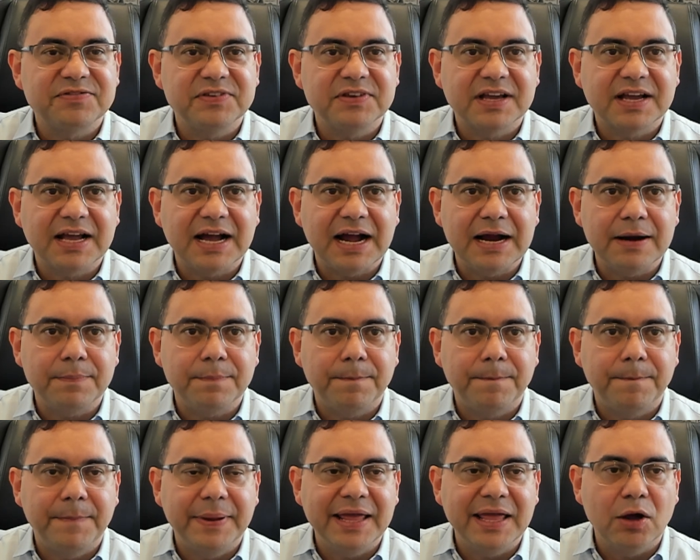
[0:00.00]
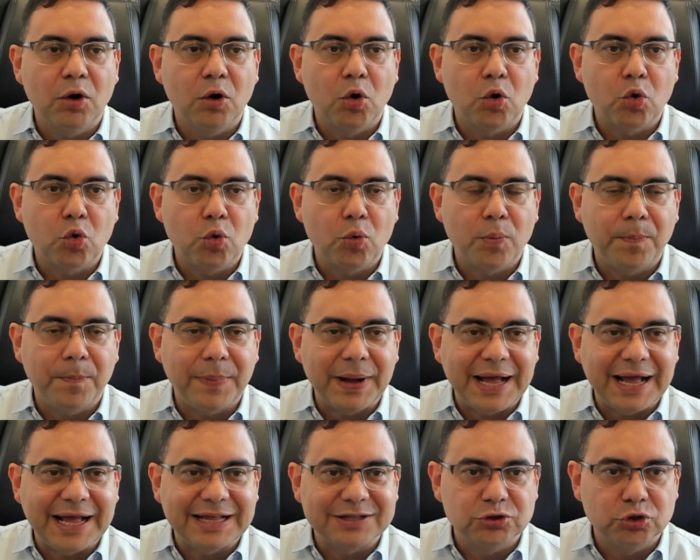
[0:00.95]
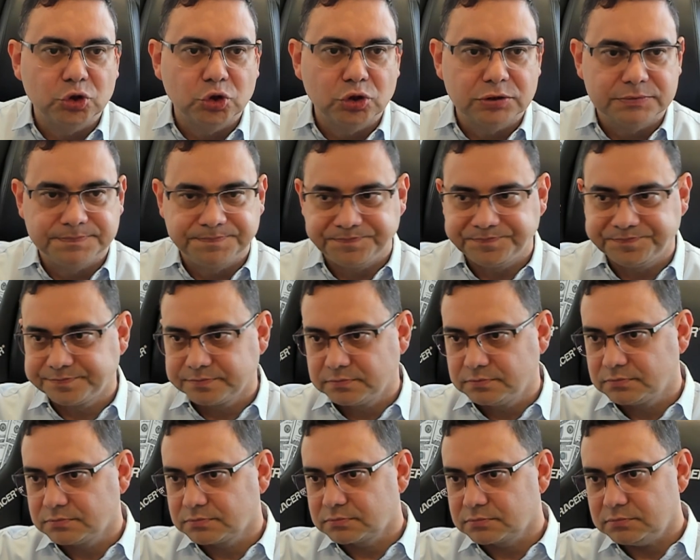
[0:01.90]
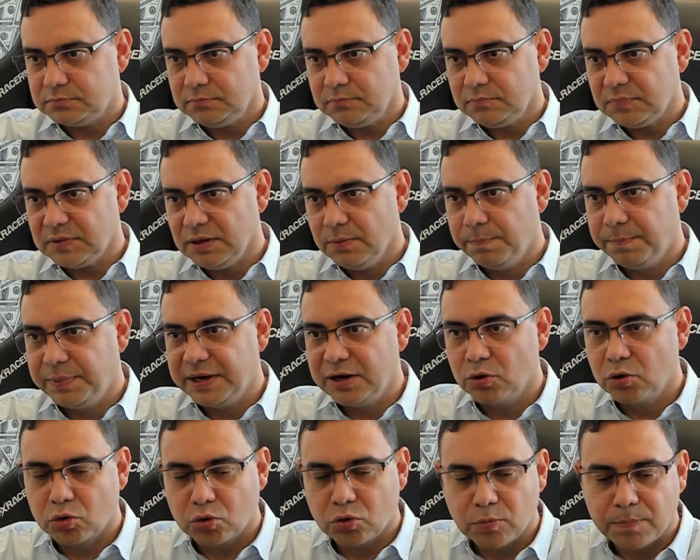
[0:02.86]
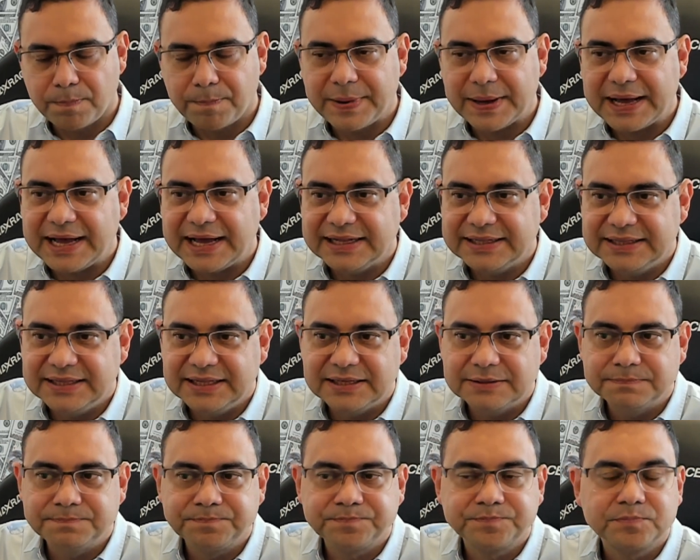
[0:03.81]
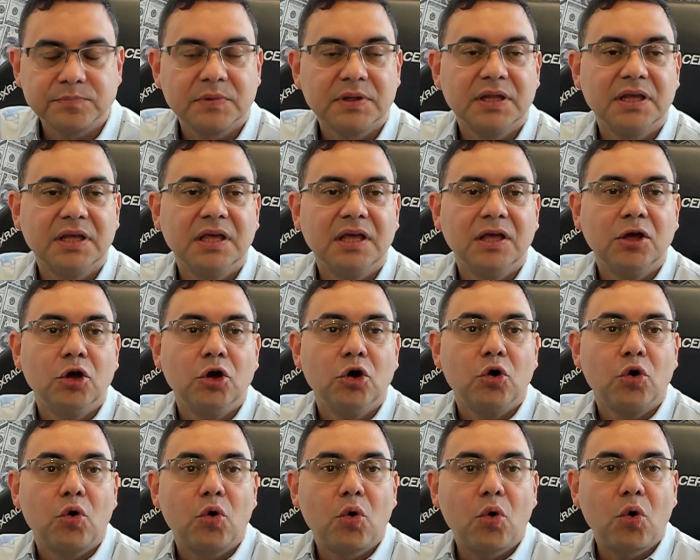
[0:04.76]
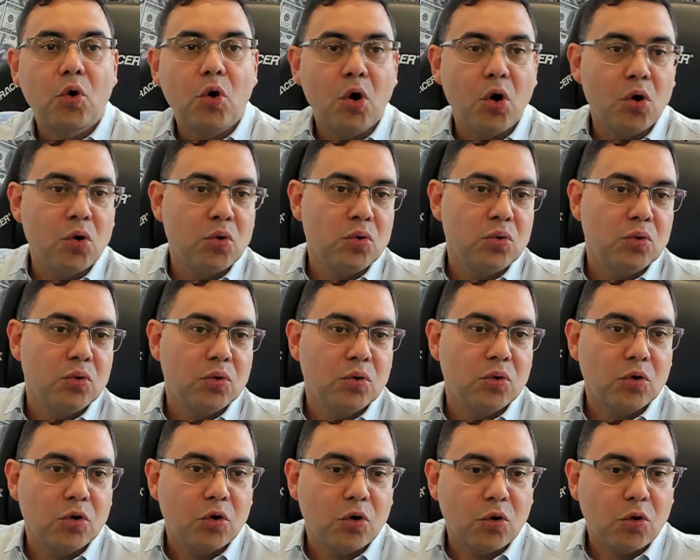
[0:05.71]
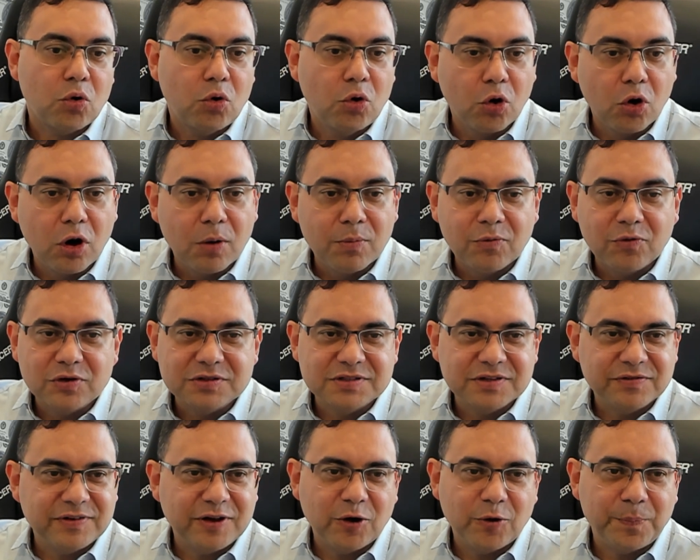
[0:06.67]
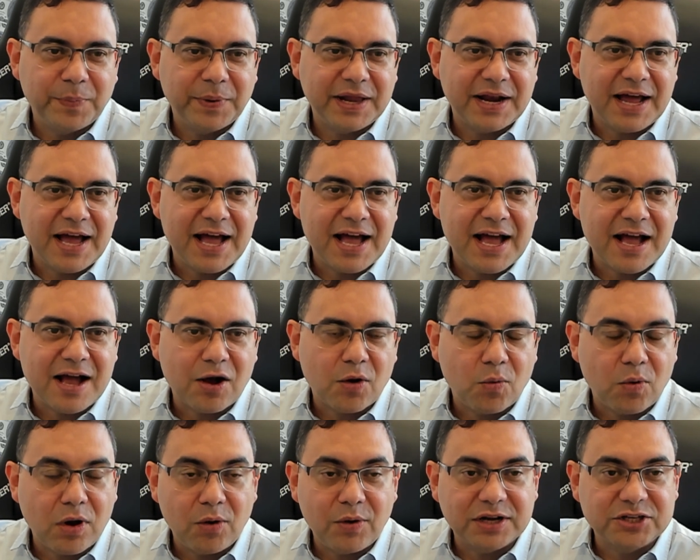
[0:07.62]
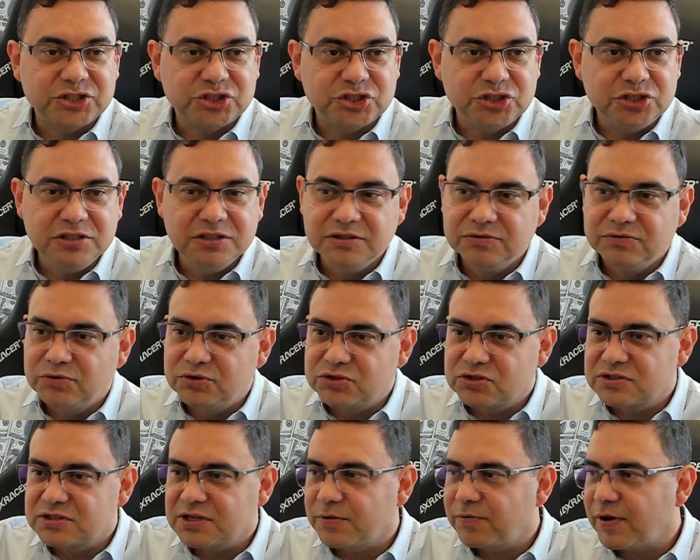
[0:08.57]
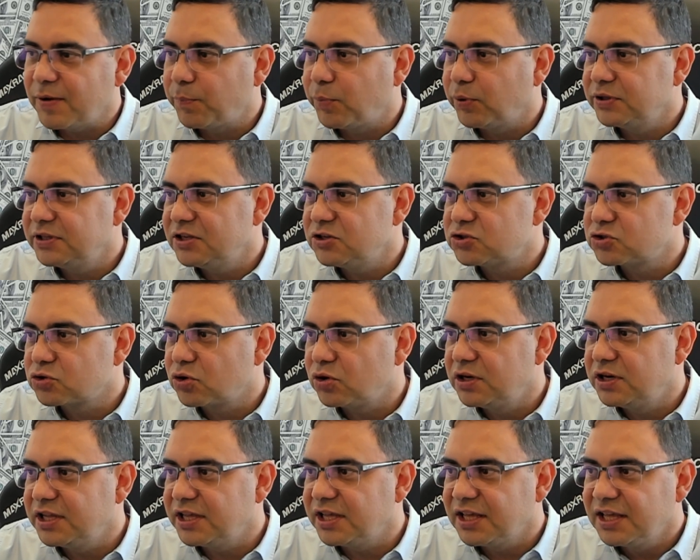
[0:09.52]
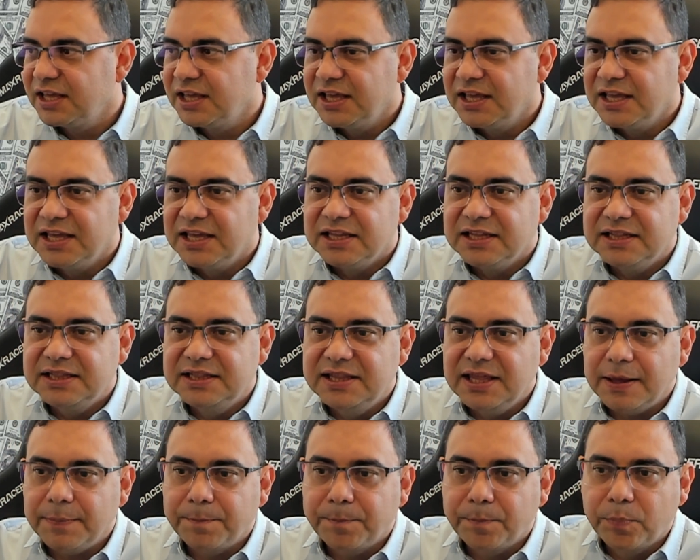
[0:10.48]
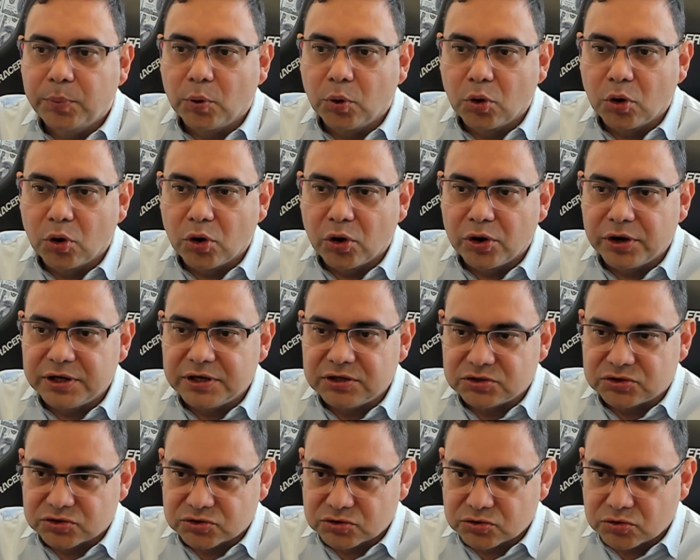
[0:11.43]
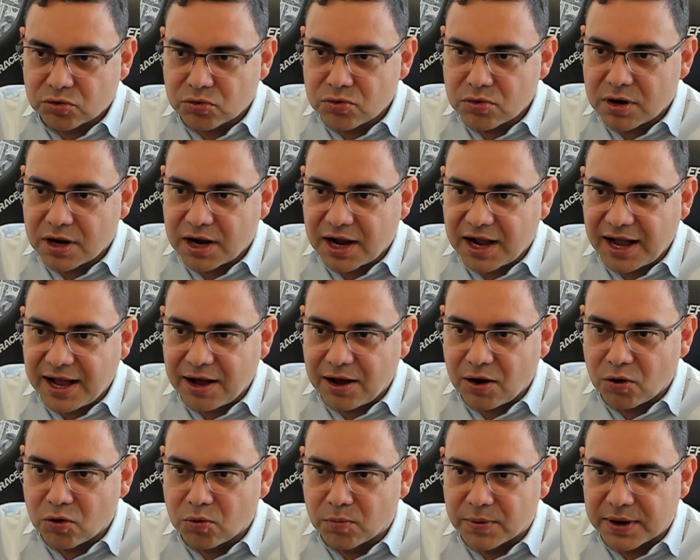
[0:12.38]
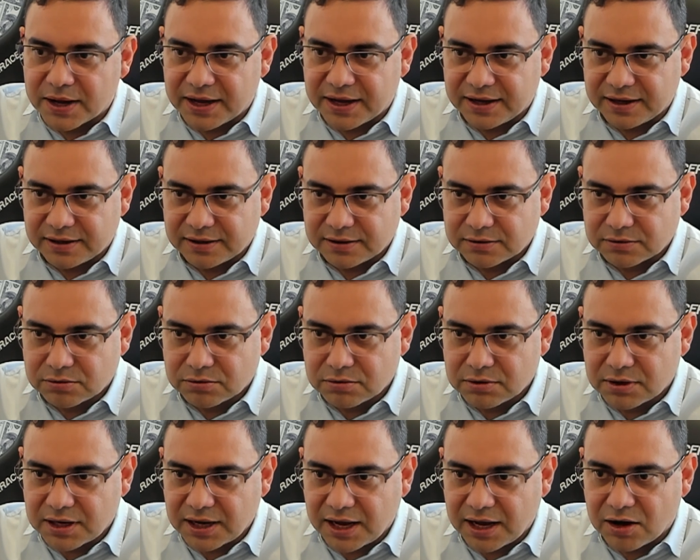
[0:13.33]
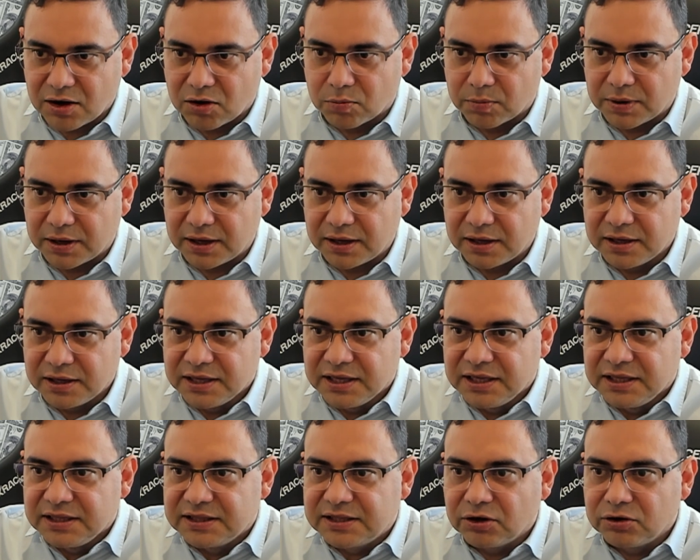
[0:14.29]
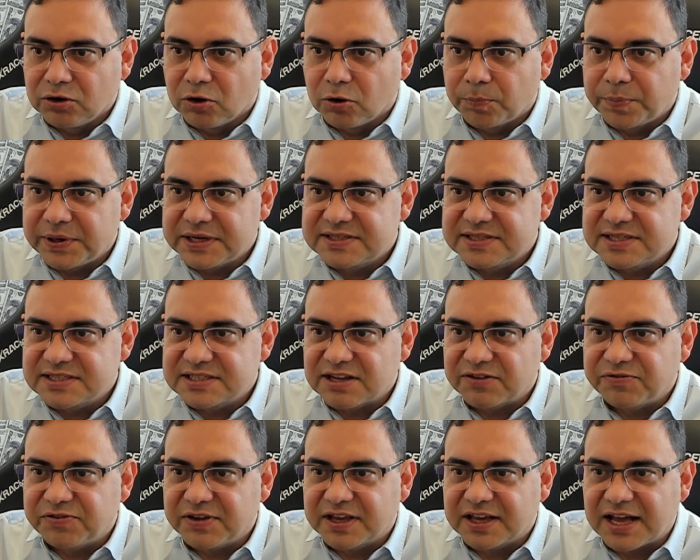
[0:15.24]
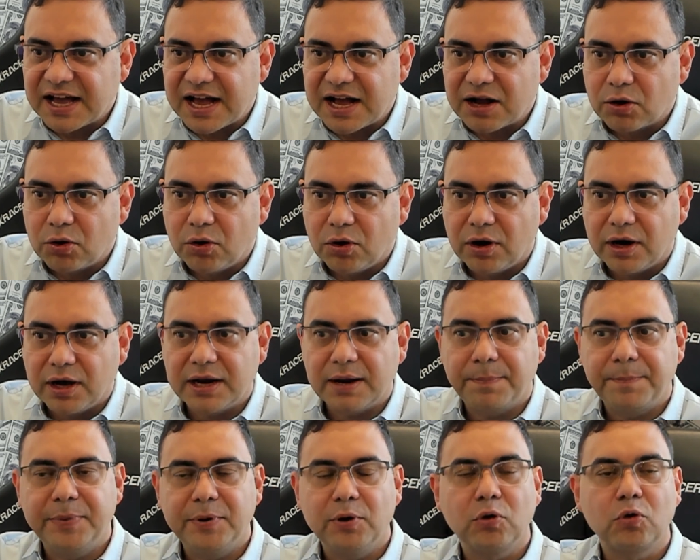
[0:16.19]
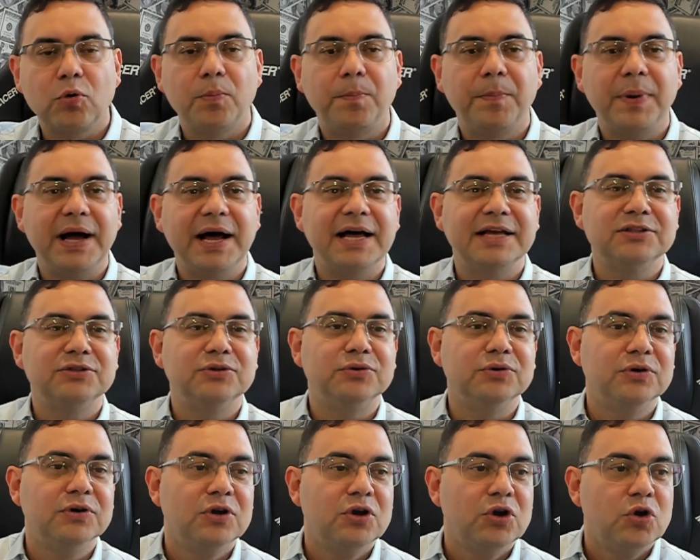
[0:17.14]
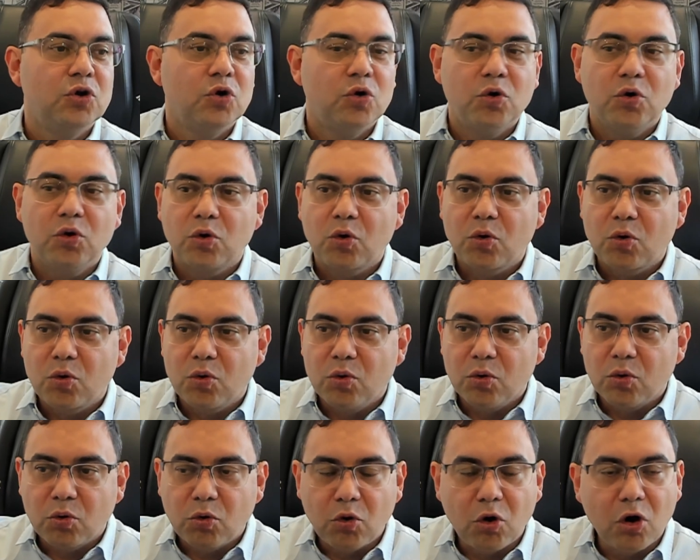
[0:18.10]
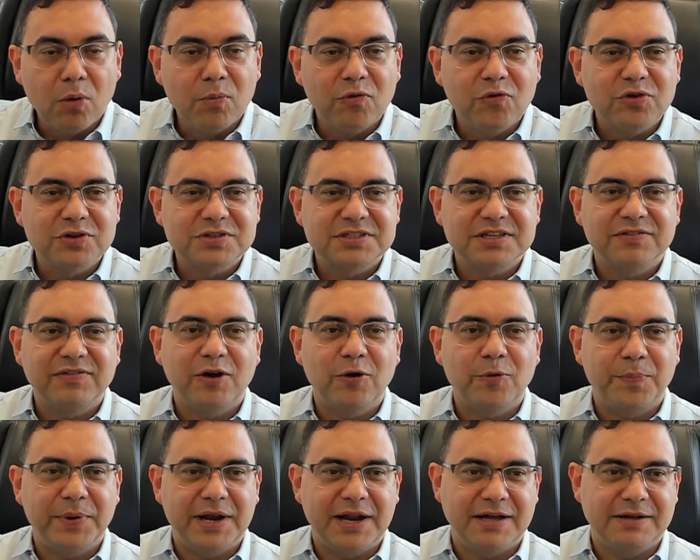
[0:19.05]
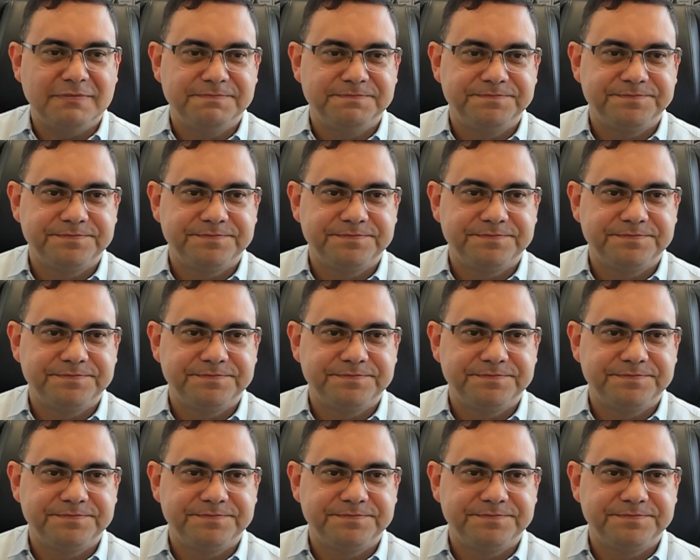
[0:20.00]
ficar preocupado, preocupada com como você vai operar, qual ativo. Isso você vai poder escolher depois, com calma, com calma. Então não precisa ficar agora preocupado como você vai operar,